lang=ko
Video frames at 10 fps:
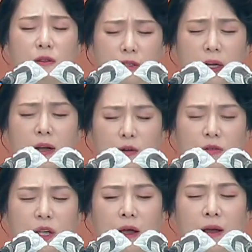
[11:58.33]
은혜
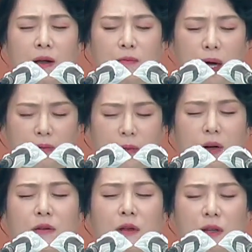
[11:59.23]
가운데
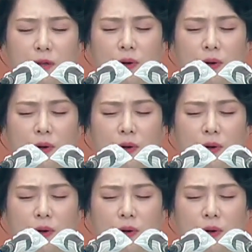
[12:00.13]
마음껏 이루어